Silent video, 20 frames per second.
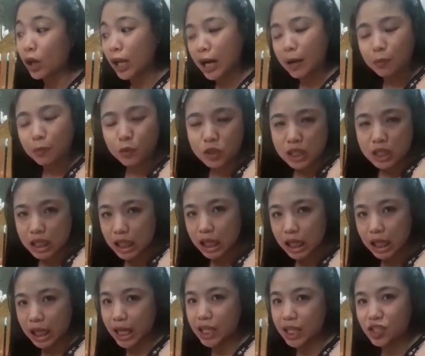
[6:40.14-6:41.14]
wala po
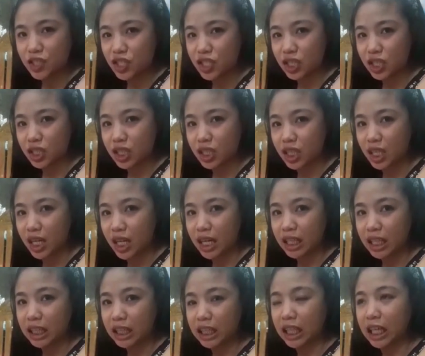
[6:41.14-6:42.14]
silang NGP
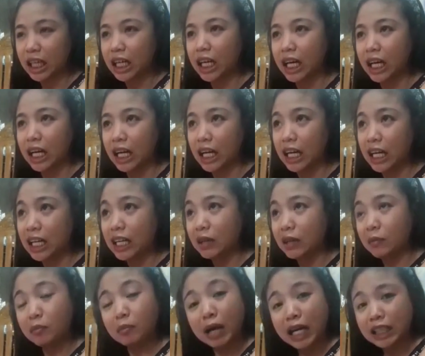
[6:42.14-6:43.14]
at naka
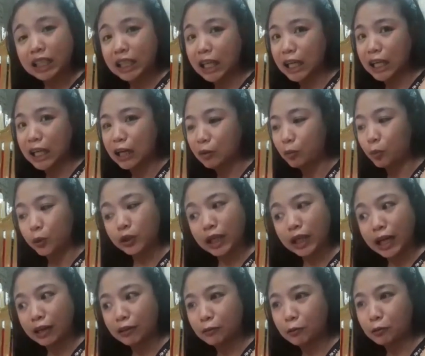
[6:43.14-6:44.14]
batay lang po
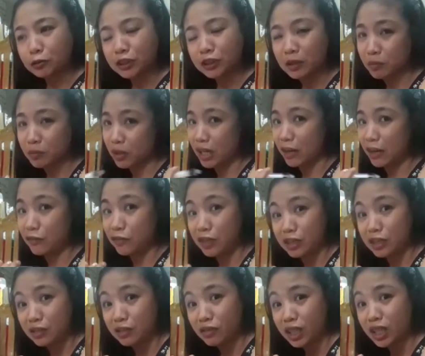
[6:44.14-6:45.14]
tayo sa mga
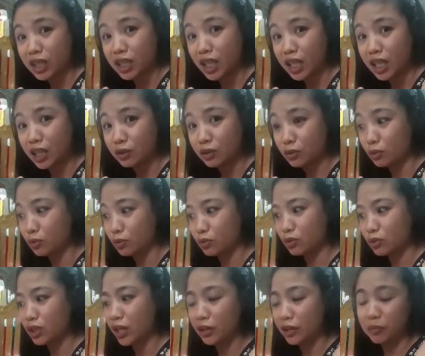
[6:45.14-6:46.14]
finifeed nila
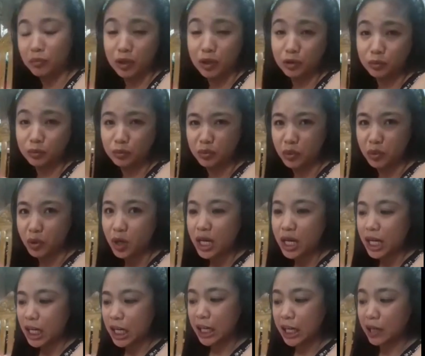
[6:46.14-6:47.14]
through their mouth po.
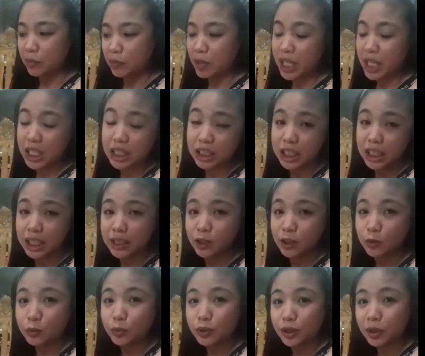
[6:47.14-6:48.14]
Karamihan nga
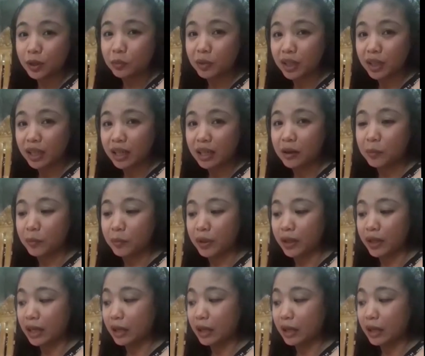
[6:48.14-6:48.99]
daw po ng mga